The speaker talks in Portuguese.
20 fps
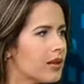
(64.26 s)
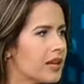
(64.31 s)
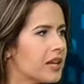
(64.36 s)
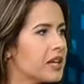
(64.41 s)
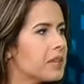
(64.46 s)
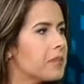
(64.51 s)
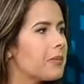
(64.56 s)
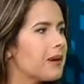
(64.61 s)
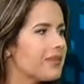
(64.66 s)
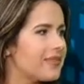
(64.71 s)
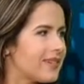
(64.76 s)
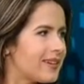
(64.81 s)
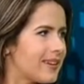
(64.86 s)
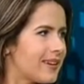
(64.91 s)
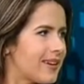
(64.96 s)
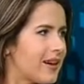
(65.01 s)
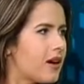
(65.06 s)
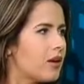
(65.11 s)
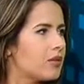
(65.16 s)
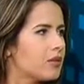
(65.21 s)

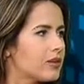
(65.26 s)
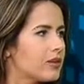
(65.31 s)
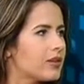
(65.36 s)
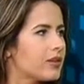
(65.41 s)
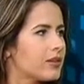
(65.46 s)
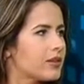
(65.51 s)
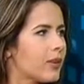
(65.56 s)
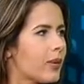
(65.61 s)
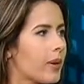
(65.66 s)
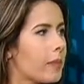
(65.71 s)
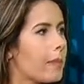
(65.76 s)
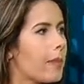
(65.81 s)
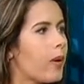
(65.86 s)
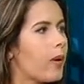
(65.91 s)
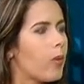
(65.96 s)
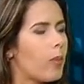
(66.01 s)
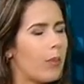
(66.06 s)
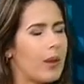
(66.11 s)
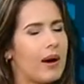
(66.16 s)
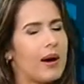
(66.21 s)
imaterial, né, que não é
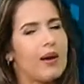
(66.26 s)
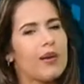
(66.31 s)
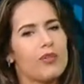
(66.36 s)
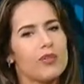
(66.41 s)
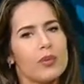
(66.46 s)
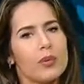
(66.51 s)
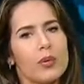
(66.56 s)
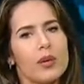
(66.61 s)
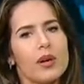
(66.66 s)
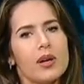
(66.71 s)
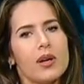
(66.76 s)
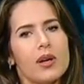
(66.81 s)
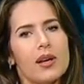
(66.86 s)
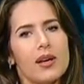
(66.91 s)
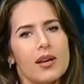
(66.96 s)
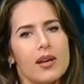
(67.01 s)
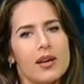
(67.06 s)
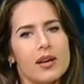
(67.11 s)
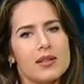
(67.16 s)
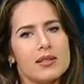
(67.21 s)
palpável,
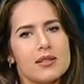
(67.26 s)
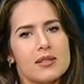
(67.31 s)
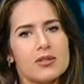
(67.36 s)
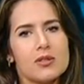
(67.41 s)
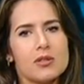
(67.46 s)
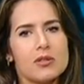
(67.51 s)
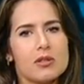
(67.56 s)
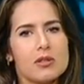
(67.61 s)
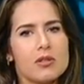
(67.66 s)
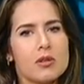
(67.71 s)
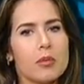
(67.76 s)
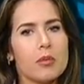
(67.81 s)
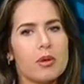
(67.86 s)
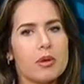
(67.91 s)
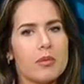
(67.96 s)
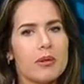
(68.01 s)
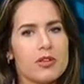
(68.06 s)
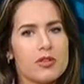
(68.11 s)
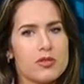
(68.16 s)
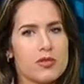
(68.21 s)
é, essa situação é
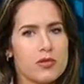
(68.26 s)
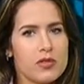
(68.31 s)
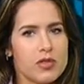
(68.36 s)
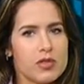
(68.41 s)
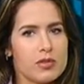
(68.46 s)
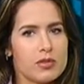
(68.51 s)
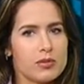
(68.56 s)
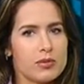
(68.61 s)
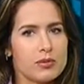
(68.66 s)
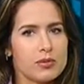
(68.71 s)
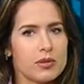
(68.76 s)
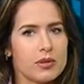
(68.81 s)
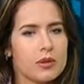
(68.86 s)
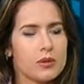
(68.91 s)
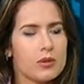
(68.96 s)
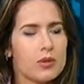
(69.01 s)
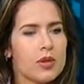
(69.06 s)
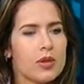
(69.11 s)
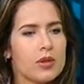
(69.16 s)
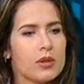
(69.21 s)
bem mais difícil.
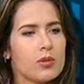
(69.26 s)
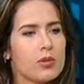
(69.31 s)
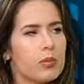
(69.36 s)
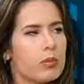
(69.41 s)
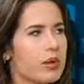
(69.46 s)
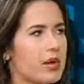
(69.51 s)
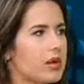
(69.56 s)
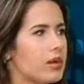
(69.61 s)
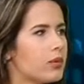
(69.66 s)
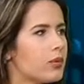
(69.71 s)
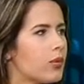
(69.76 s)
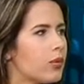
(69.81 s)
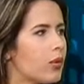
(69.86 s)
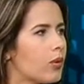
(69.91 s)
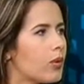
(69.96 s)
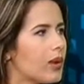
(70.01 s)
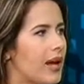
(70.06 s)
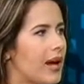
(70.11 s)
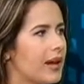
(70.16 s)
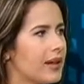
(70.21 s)
Então, no meio
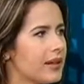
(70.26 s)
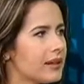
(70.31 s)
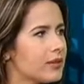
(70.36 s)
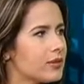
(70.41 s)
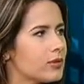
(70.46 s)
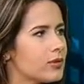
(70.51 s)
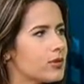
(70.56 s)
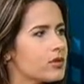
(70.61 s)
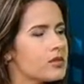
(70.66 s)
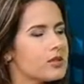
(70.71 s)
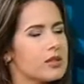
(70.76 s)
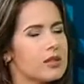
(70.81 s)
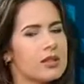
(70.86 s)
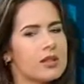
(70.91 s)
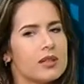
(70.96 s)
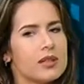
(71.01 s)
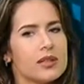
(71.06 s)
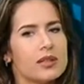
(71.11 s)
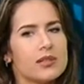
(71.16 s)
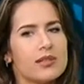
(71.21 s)
online, nós
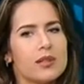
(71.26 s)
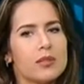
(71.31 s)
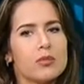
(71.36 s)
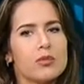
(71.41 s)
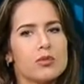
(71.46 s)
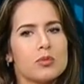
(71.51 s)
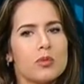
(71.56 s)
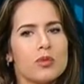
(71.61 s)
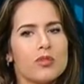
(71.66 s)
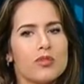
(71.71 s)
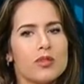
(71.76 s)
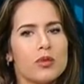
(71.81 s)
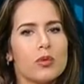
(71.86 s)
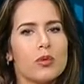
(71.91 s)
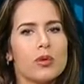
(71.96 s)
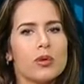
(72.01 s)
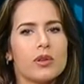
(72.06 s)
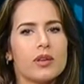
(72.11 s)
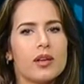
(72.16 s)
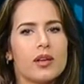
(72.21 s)
é, temos uma
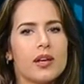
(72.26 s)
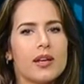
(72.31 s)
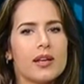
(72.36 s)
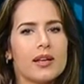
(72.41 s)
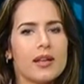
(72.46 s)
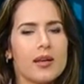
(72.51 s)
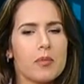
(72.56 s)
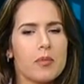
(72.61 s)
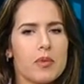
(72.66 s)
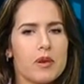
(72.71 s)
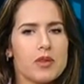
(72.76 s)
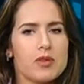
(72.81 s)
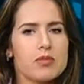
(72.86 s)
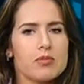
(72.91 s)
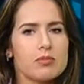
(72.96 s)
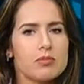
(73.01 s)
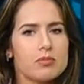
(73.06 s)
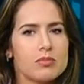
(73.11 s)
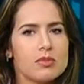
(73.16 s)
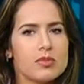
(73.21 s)
figura que é bem
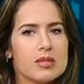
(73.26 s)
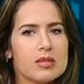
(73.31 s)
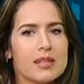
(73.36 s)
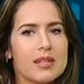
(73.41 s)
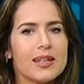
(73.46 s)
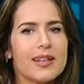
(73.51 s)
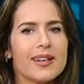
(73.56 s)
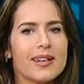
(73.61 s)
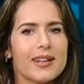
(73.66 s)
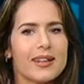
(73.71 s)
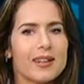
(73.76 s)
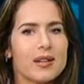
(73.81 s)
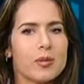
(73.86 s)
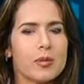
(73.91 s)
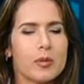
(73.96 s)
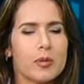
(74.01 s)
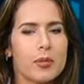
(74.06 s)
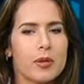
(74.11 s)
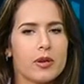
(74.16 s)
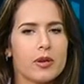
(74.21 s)
estranha né,
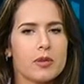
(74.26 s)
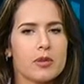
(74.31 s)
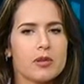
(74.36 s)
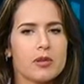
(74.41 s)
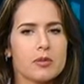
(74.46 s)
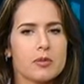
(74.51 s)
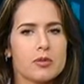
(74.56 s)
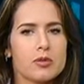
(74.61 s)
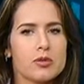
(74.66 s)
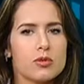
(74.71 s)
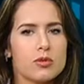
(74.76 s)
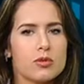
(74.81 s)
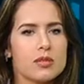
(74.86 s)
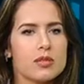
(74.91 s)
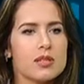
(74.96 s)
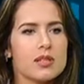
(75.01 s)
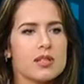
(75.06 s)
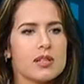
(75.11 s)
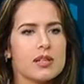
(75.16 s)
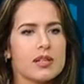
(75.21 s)
para a maioria das pessoas,
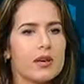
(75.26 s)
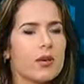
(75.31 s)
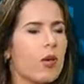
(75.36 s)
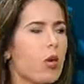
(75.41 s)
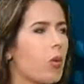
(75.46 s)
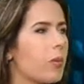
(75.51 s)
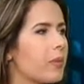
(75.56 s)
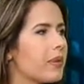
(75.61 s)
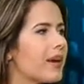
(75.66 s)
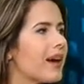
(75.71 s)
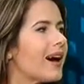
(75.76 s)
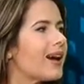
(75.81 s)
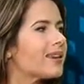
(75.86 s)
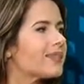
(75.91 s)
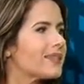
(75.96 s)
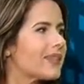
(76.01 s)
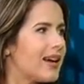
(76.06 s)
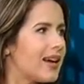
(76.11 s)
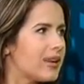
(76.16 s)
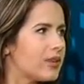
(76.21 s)
que seria copiar
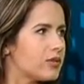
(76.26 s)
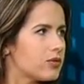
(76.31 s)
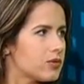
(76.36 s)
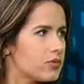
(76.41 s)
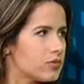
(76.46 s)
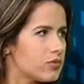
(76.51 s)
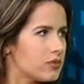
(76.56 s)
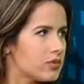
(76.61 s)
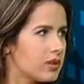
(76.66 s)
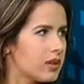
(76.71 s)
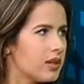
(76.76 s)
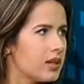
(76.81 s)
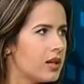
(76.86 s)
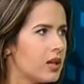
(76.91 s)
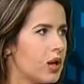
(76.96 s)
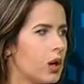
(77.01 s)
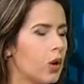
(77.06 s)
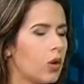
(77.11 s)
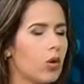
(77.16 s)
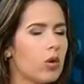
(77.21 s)
dados. Né?
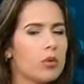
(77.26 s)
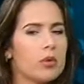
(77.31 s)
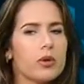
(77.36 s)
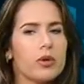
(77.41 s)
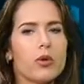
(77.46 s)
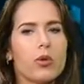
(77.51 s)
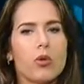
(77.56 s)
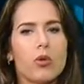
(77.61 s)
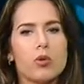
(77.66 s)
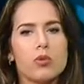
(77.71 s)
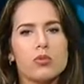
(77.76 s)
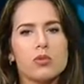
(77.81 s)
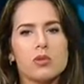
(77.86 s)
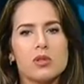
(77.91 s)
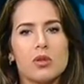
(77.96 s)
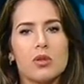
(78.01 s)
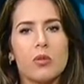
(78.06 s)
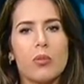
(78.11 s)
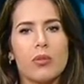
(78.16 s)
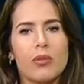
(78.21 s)
Como que eu
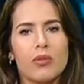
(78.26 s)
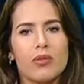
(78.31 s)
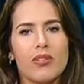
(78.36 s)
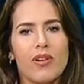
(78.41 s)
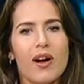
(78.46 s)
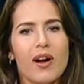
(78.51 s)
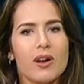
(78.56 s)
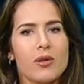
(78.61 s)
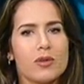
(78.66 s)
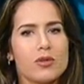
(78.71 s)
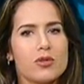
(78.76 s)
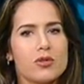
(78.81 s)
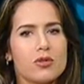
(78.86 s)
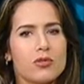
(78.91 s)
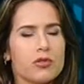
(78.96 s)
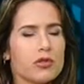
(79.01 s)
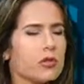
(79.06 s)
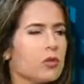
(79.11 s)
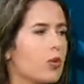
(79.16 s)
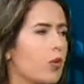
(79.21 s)
consigo provar que o
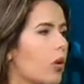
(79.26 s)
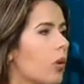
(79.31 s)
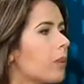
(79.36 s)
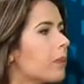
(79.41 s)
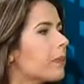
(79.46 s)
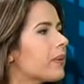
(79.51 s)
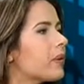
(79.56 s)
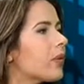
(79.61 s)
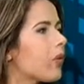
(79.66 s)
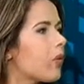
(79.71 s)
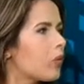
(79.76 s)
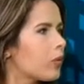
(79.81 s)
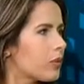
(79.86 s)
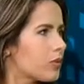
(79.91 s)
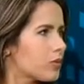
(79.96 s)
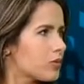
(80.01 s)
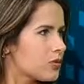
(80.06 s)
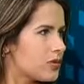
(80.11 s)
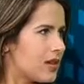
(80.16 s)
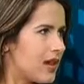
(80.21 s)
indivíduo copiou
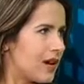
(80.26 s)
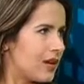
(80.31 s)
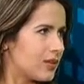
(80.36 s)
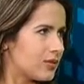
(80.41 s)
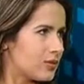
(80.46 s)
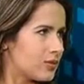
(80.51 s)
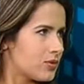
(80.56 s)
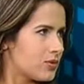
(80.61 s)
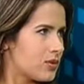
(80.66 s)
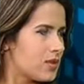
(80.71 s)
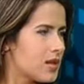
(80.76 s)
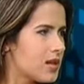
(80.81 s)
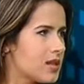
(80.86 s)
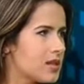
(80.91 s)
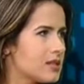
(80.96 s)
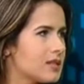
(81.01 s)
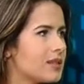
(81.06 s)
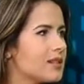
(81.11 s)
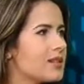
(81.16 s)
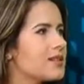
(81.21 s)
meus dados,
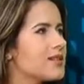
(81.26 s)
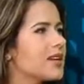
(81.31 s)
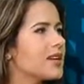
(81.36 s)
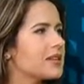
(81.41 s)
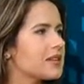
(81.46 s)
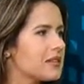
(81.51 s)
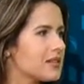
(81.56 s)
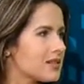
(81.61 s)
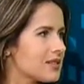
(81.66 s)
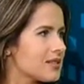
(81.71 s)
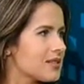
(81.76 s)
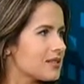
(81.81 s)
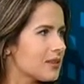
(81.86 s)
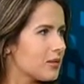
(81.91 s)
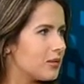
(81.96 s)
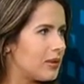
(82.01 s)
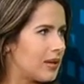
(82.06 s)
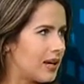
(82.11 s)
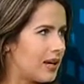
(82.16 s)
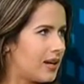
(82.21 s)
se eles ainda
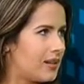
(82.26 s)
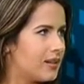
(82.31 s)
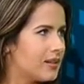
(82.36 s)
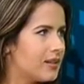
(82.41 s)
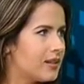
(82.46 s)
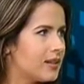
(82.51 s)
estão lá?